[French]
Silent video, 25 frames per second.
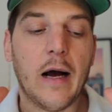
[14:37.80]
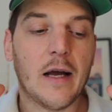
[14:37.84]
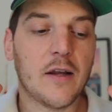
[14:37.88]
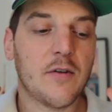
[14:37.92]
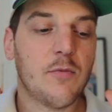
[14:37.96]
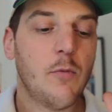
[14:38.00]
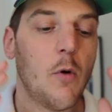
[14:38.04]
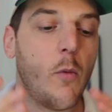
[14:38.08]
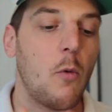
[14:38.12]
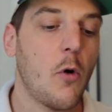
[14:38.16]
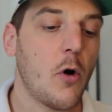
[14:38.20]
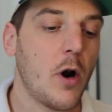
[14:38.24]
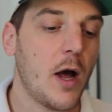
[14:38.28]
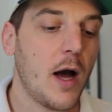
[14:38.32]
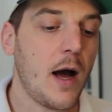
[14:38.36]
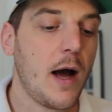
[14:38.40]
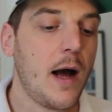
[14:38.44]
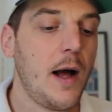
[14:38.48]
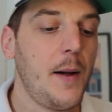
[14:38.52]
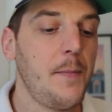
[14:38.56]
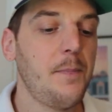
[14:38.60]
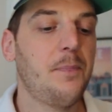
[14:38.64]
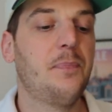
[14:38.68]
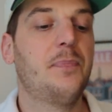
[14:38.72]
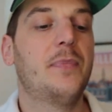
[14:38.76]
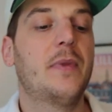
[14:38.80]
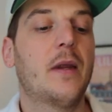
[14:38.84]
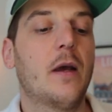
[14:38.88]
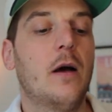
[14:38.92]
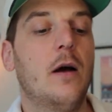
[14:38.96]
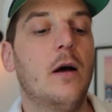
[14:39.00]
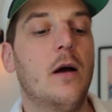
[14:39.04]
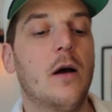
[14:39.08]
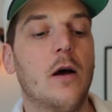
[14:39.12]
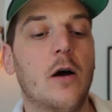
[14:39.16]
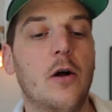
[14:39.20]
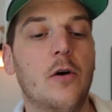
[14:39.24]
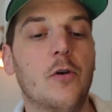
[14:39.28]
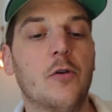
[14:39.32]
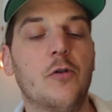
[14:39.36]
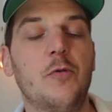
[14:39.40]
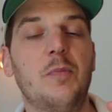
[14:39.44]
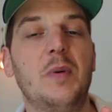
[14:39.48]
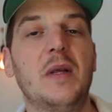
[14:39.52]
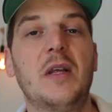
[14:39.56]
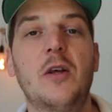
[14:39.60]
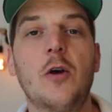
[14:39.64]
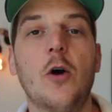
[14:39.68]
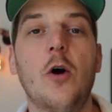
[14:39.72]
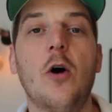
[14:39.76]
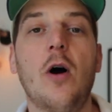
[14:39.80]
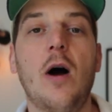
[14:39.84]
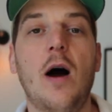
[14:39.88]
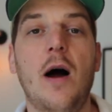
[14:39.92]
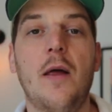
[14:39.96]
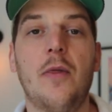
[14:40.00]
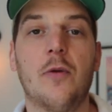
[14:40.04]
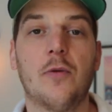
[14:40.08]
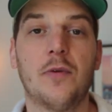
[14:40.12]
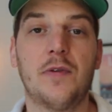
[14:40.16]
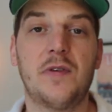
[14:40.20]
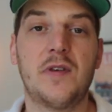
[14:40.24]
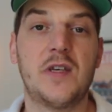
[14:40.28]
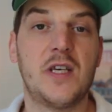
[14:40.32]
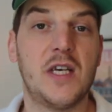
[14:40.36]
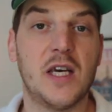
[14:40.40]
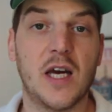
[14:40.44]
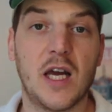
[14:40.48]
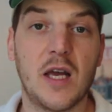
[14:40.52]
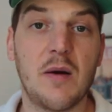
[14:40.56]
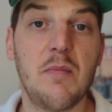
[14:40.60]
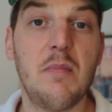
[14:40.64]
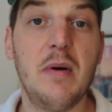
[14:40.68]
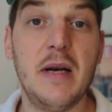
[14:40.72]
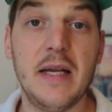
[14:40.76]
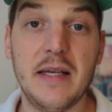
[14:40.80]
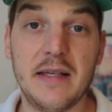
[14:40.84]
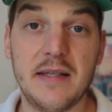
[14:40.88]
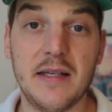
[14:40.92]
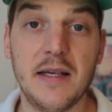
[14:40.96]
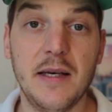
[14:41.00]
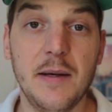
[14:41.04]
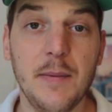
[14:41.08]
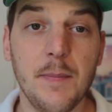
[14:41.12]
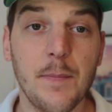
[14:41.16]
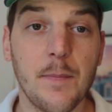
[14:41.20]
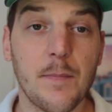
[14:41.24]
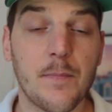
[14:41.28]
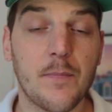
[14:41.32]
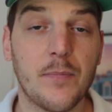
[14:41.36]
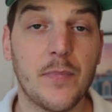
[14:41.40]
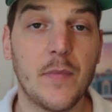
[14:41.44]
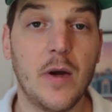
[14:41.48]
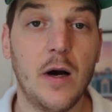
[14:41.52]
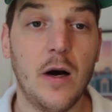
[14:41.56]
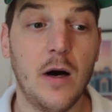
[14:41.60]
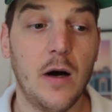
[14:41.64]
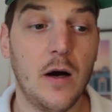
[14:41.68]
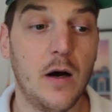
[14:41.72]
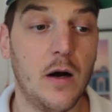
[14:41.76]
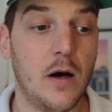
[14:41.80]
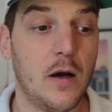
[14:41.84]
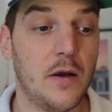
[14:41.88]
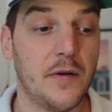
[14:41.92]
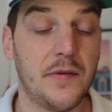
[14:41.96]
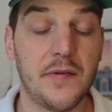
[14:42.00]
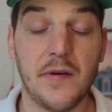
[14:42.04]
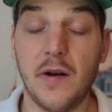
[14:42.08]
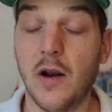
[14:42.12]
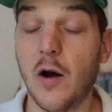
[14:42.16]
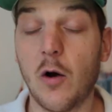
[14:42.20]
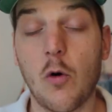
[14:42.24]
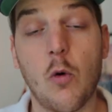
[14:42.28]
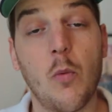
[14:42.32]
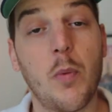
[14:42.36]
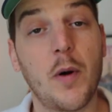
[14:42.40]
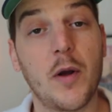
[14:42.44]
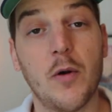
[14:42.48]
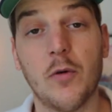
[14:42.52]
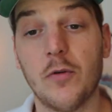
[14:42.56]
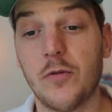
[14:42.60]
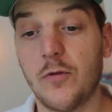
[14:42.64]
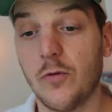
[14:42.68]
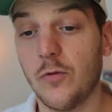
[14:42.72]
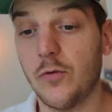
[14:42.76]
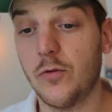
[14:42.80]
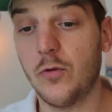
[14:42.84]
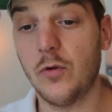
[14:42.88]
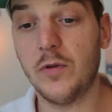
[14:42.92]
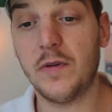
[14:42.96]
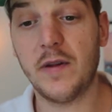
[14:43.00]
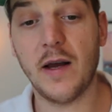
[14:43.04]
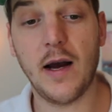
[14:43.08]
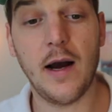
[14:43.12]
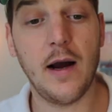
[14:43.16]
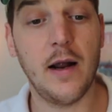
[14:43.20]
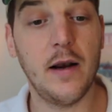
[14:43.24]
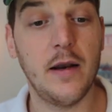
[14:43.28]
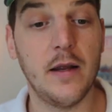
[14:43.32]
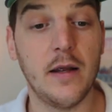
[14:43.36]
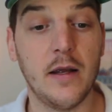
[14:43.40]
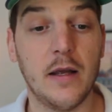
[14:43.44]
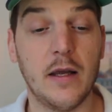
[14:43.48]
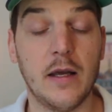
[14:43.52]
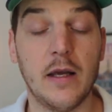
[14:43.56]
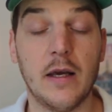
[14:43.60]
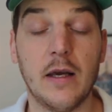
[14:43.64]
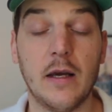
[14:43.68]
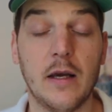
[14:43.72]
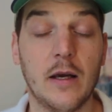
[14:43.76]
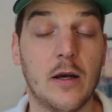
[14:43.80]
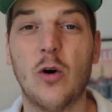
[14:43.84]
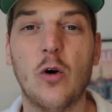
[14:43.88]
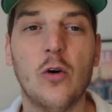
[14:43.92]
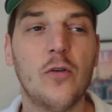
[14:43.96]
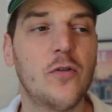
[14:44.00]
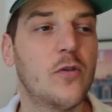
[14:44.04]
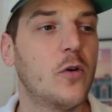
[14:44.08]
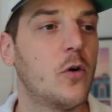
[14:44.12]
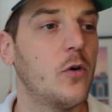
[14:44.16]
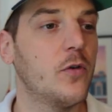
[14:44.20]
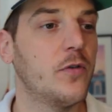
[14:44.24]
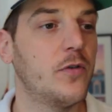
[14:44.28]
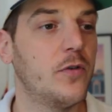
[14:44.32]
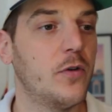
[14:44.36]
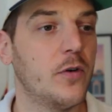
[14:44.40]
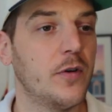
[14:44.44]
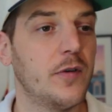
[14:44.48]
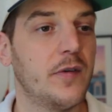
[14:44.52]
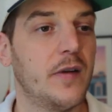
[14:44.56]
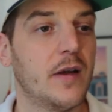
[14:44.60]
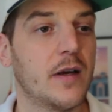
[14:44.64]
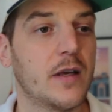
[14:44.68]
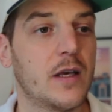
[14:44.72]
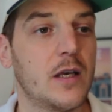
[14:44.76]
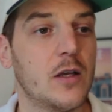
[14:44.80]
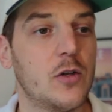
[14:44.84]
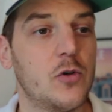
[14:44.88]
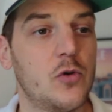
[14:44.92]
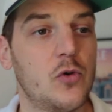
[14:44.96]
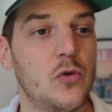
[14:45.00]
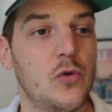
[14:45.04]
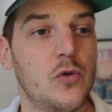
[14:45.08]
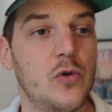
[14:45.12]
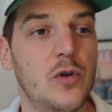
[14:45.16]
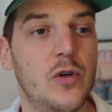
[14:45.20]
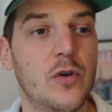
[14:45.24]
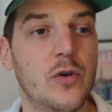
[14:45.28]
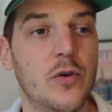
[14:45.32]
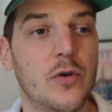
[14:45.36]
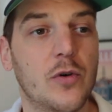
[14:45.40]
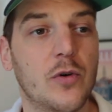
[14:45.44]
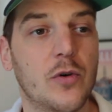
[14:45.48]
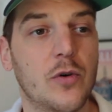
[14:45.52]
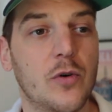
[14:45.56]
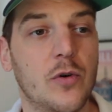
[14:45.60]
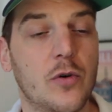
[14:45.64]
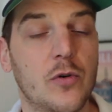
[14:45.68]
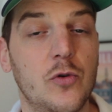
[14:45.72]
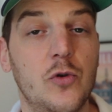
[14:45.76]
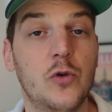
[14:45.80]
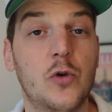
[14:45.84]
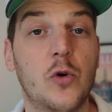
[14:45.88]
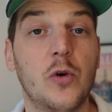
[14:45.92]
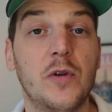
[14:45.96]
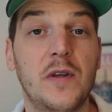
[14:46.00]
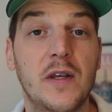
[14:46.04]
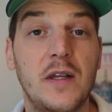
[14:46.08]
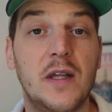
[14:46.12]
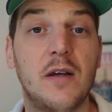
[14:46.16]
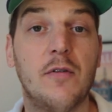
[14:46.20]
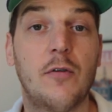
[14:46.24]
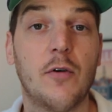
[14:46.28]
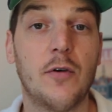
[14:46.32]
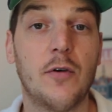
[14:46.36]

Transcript: À ce moment-là, euh, le speaker annonce Thierry blessé, euh, c'est l'incompréhension totale et grosse grosse dose d'inquiétude euh, du côté des